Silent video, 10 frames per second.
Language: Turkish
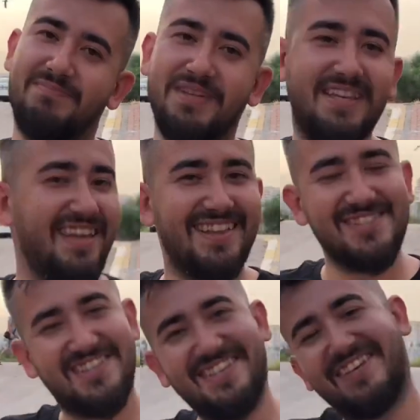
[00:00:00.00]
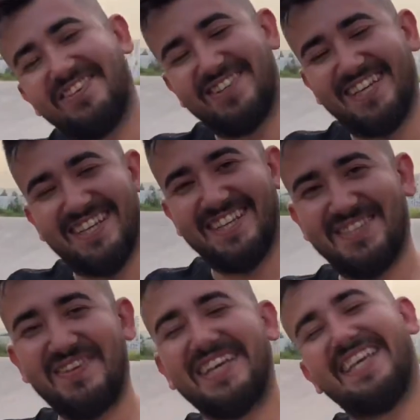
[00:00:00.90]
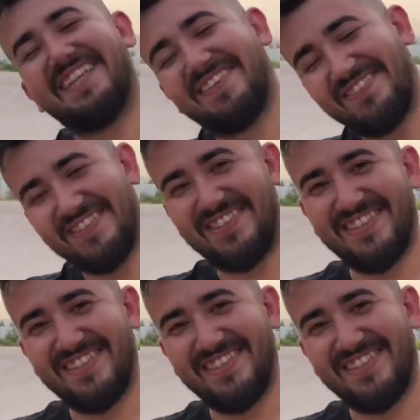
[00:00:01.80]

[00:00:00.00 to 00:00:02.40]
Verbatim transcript: Ben niye yalancı dedin gene orada kardeşim? Hangi yalanımı gördün?